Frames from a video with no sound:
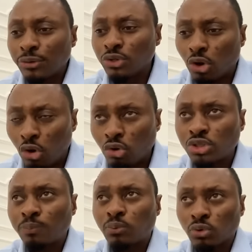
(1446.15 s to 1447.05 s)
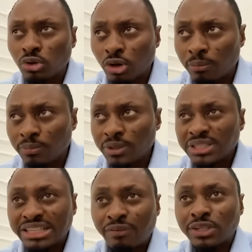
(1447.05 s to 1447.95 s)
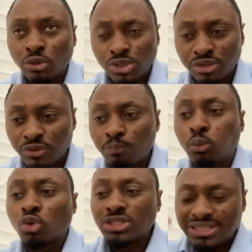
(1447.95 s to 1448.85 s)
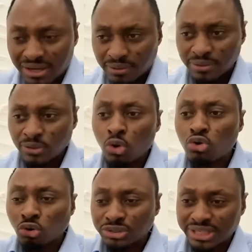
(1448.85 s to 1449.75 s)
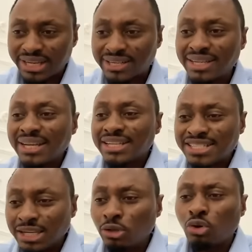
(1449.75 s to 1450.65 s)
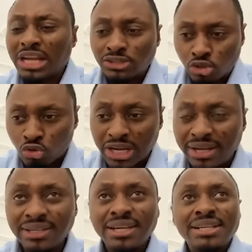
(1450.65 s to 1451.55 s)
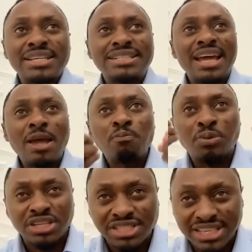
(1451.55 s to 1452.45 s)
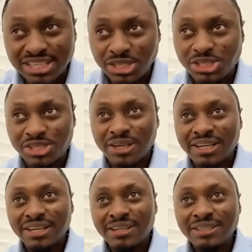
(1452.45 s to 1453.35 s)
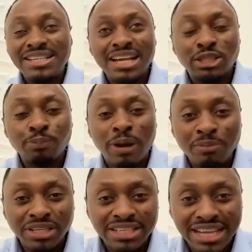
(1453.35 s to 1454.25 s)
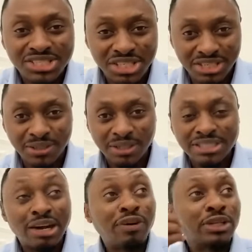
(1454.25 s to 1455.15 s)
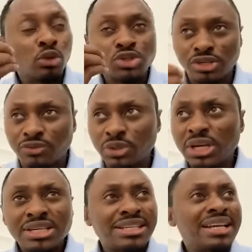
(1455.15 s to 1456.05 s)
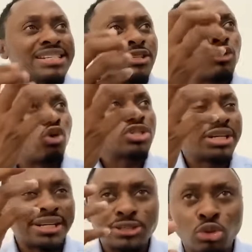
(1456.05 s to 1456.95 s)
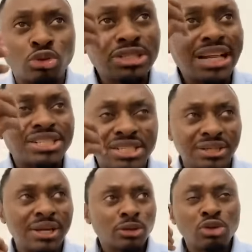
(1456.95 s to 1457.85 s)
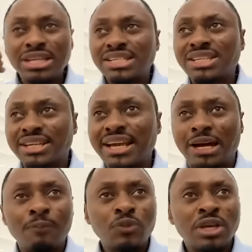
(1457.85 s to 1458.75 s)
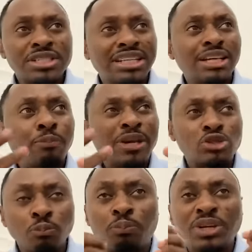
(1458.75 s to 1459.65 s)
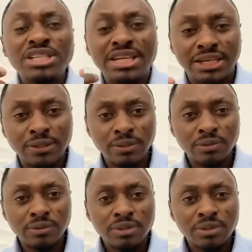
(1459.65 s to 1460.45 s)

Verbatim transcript: c'est une honte pour l'homme d'avoir de longs cheveux Pourtant, au contraire, selon la Torah, c'était un prestige d'être parmi les nazirs, d'avoir de longs cheveux. C'était un signe de consécration, de nazir, de naziréa. C'était des personnes prisées,